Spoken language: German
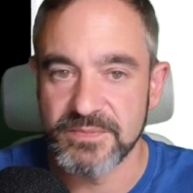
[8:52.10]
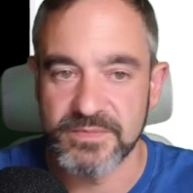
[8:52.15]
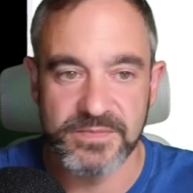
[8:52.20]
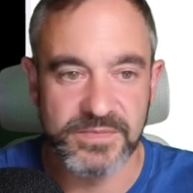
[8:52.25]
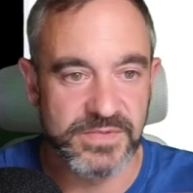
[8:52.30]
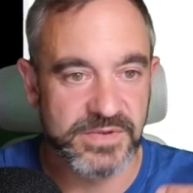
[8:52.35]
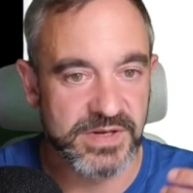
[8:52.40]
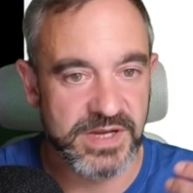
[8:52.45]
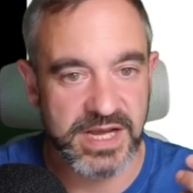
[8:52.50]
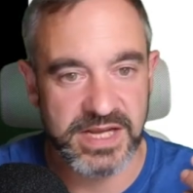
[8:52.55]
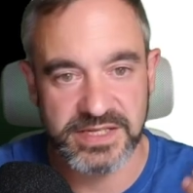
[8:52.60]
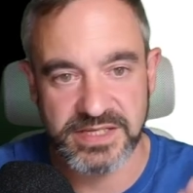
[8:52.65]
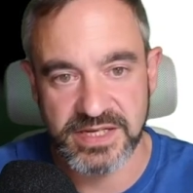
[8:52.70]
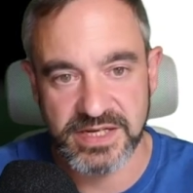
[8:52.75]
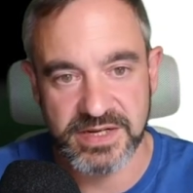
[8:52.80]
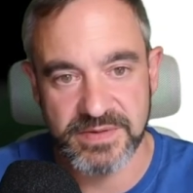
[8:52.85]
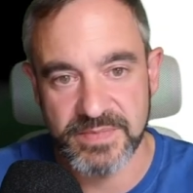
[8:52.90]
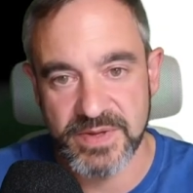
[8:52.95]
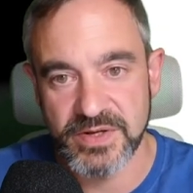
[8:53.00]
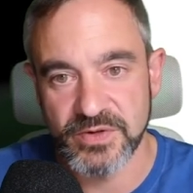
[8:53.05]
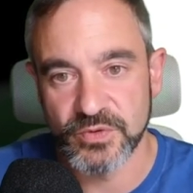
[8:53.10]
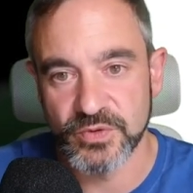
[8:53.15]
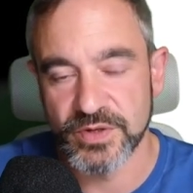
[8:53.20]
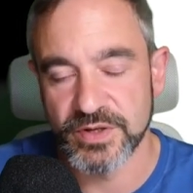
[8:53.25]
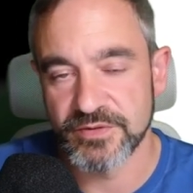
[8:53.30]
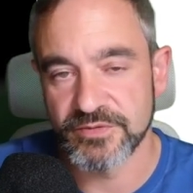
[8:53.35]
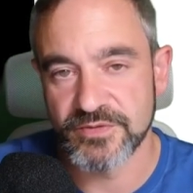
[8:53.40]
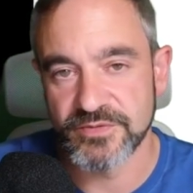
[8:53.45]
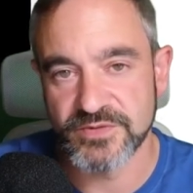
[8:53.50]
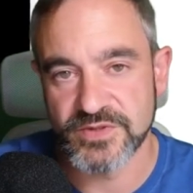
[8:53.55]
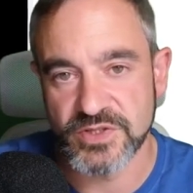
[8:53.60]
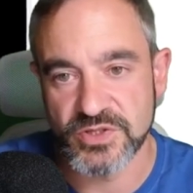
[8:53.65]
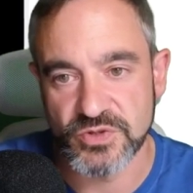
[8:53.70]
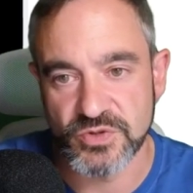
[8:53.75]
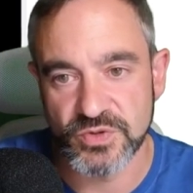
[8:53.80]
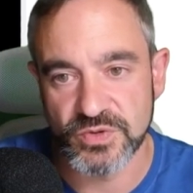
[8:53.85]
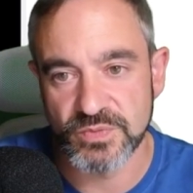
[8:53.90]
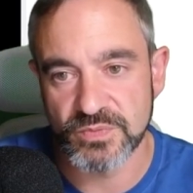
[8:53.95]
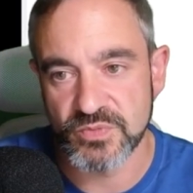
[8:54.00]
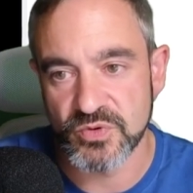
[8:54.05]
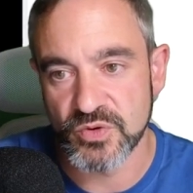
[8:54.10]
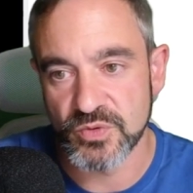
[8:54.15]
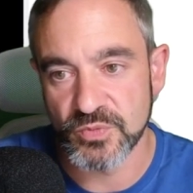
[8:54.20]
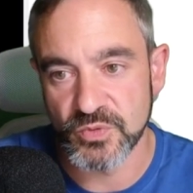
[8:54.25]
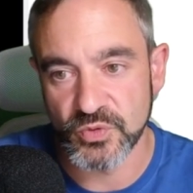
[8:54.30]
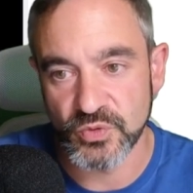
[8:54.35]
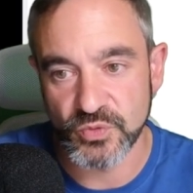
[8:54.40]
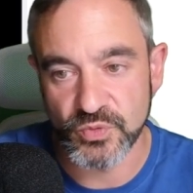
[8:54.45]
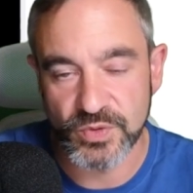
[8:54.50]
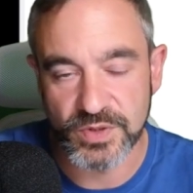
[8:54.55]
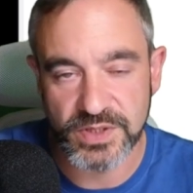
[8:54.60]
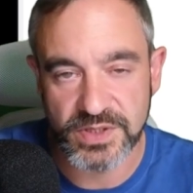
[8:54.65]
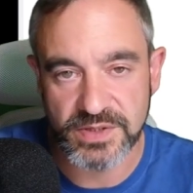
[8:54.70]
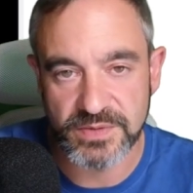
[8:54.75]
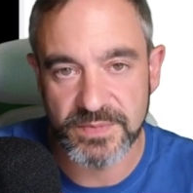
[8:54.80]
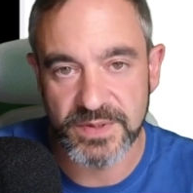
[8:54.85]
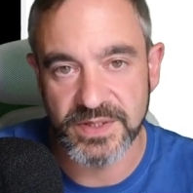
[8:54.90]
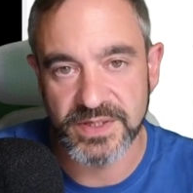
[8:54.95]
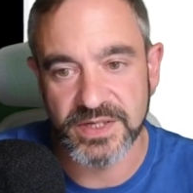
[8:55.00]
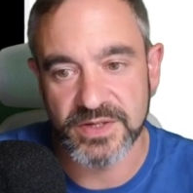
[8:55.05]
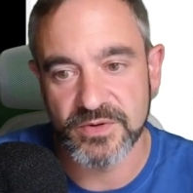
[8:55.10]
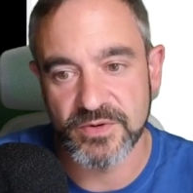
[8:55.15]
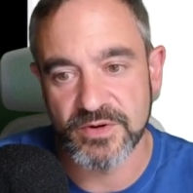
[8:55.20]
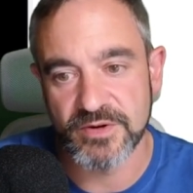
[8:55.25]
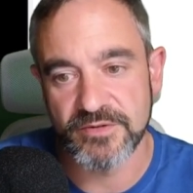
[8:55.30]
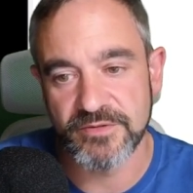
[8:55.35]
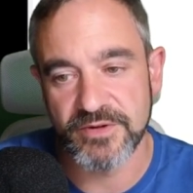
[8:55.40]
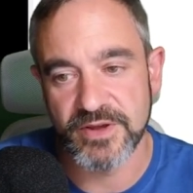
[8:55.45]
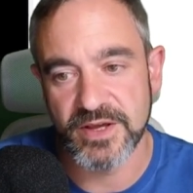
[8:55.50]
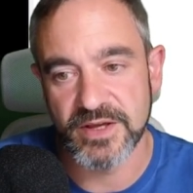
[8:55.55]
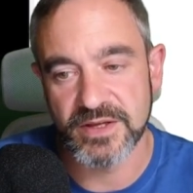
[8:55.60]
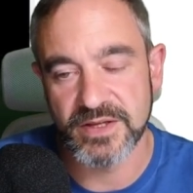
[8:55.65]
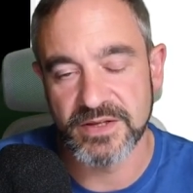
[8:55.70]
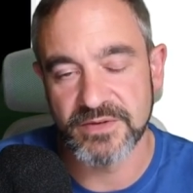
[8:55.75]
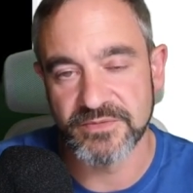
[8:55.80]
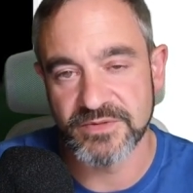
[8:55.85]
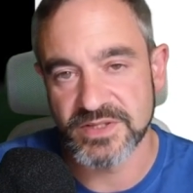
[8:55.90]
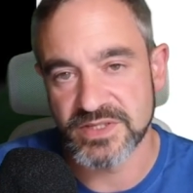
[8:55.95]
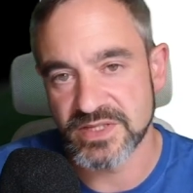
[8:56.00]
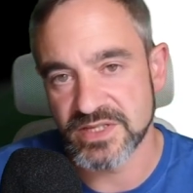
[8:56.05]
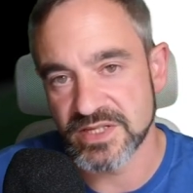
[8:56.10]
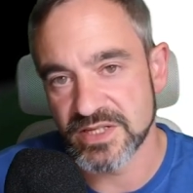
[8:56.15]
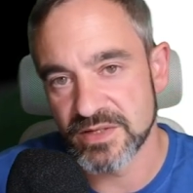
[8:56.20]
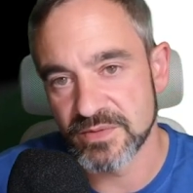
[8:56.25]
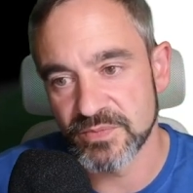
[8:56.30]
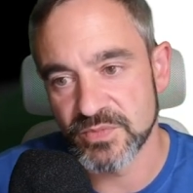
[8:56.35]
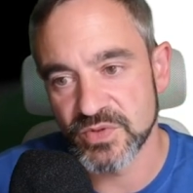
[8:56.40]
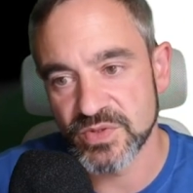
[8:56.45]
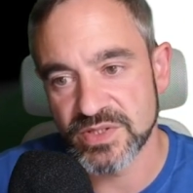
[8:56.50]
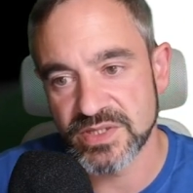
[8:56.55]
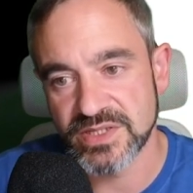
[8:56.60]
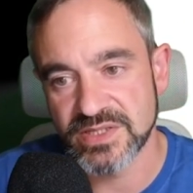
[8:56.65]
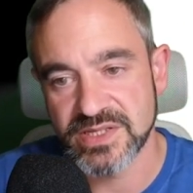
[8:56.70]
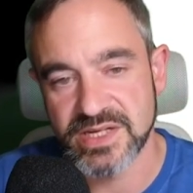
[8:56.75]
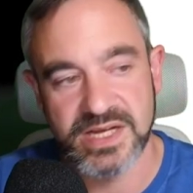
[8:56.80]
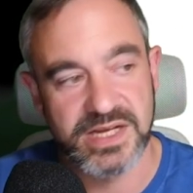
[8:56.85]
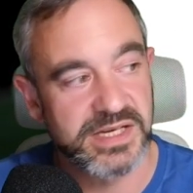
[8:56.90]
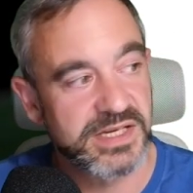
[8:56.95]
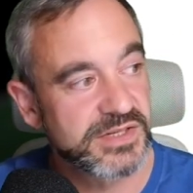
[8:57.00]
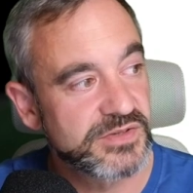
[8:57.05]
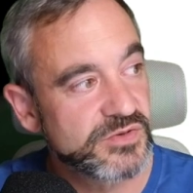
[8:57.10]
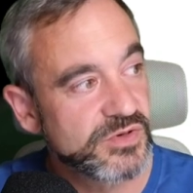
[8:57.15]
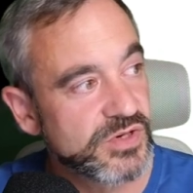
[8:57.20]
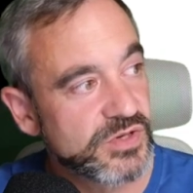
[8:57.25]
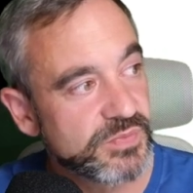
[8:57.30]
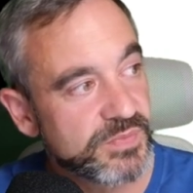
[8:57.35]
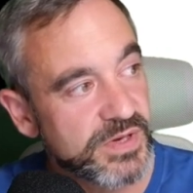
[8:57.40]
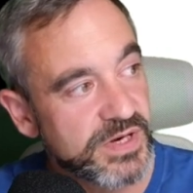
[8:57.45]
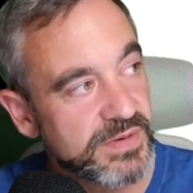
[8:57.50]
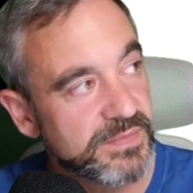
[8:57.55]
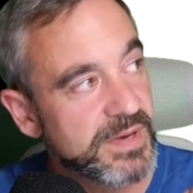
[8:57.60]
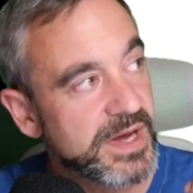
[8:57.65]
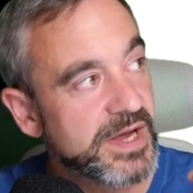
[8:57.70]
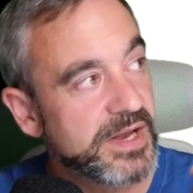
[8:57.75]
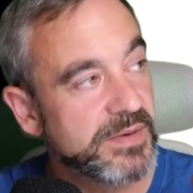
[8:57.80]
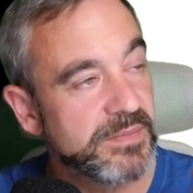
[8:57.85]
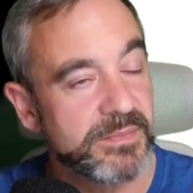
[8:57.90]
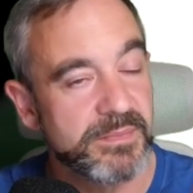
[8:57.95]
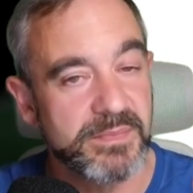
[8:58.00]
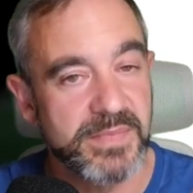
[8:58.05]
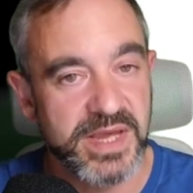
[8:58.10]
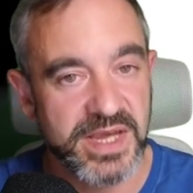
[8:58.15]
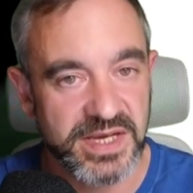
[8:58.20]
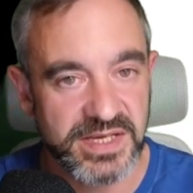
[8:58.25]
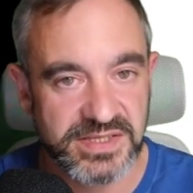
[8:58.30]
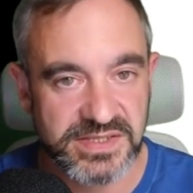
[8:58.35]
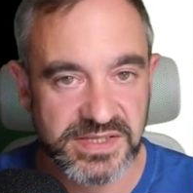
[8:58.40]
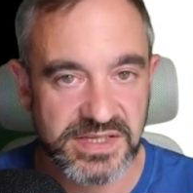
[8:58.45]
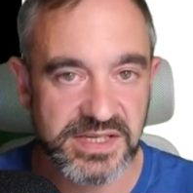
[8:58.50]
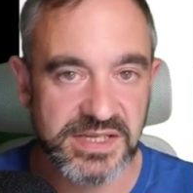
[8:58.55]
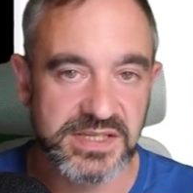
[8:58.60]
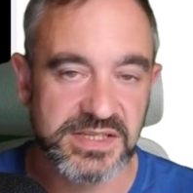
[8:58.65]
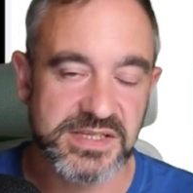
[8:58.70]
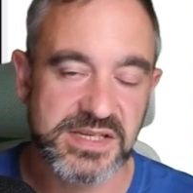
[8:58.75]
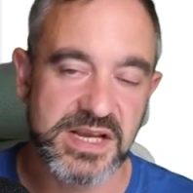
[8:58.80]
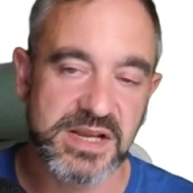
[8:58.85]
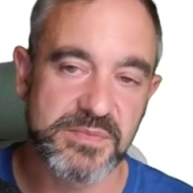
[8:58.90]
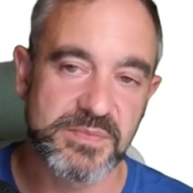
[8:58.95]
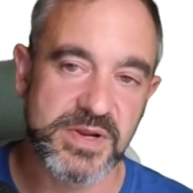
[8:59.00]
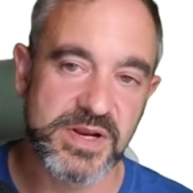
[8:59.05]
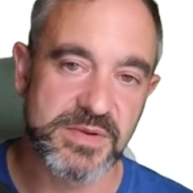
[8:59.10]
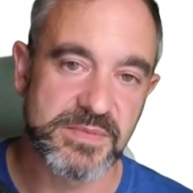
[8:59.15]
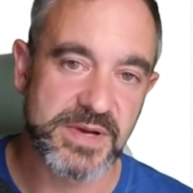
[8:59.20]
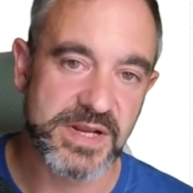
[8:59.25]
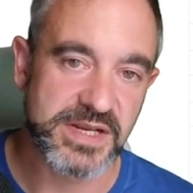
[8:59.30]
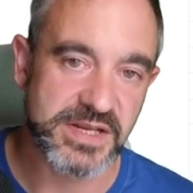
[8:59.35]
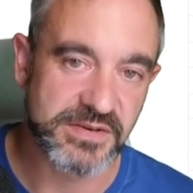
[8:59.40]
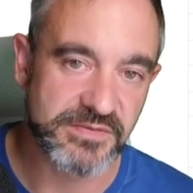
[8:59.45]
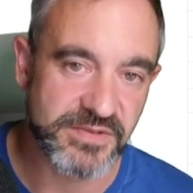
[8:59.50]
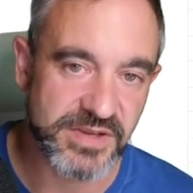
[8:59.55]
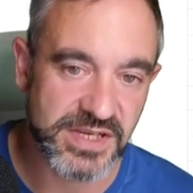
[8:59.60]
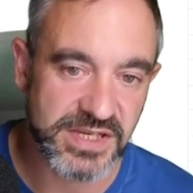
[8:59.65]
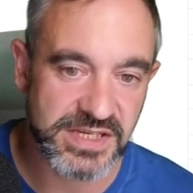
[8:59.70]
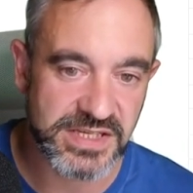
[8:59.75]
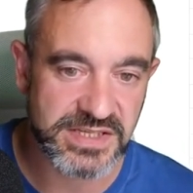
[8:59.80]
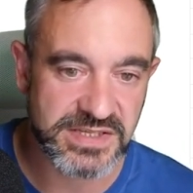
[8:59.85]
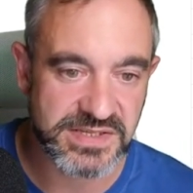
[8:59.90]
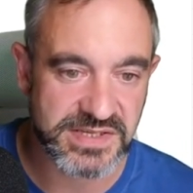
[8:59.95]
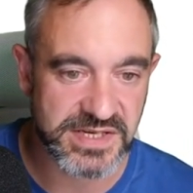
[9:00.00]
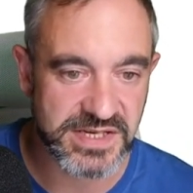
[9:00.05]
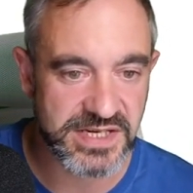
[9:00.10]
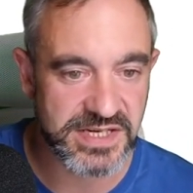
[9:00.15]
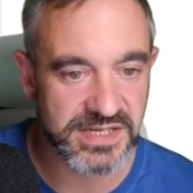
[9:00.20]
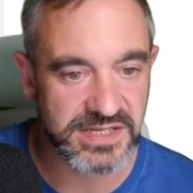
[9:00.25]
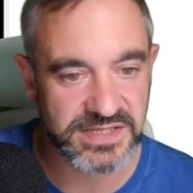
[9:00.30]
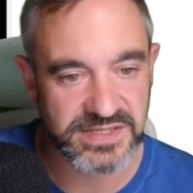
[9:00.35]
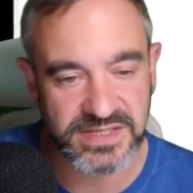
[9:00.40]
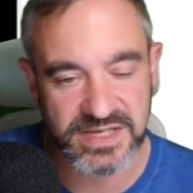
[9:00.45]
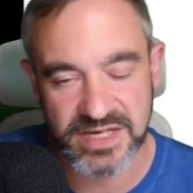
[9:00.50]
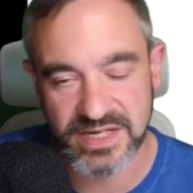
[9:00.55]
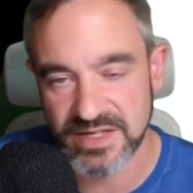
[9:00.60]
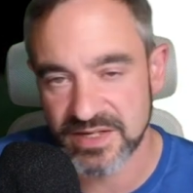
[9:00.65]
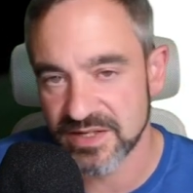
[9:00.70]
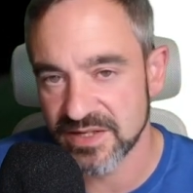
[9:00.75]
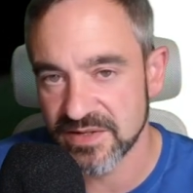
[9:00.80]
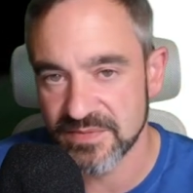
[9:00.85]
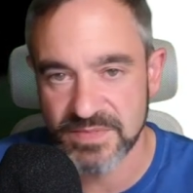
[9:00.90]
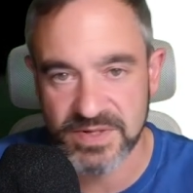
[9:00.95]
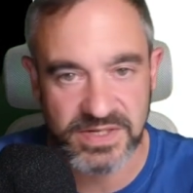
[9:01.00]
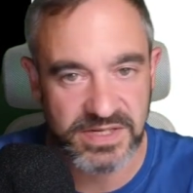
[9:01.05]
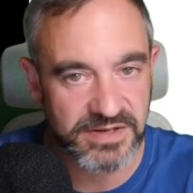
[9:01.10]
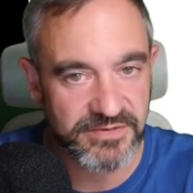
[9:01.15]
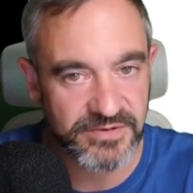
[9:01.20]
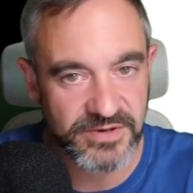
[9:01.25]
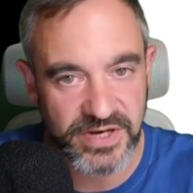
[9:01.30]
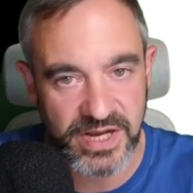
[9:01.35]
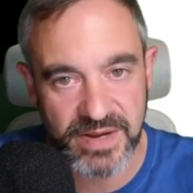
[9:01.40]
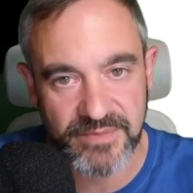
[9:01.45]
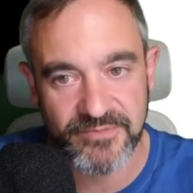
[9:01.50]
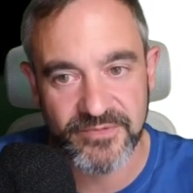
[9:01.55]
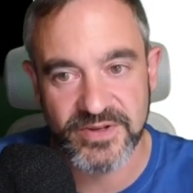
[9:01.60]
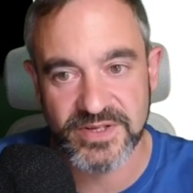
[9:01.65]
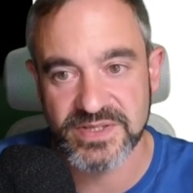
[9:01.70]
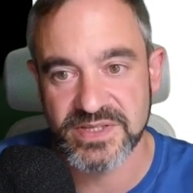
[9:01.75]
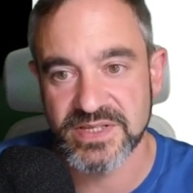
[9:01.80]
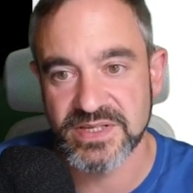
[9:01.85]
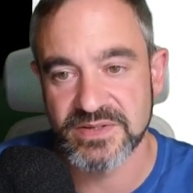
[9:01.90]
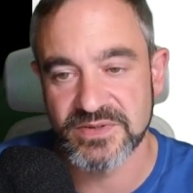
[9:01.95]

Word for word: äh, hat dann am Ende 150 Stunden pro Modul, die man da ungefähr investieren muss. Das kann natürlich bei dem einen mehr sein, das kann bei dem anderen weniger sein. Das hängt halt immer davon ab, was der,